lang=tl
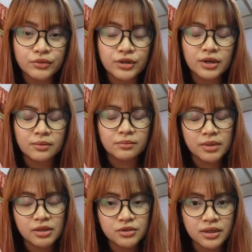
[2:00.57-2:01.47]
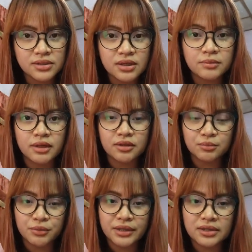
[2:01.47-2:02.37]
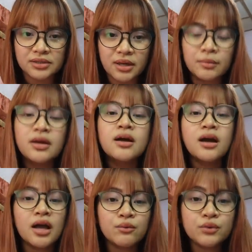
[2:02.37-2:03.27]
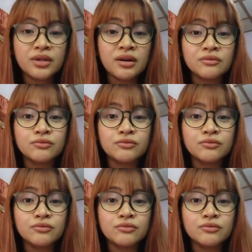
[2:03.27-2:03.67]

for a major exam like the board exam, I would have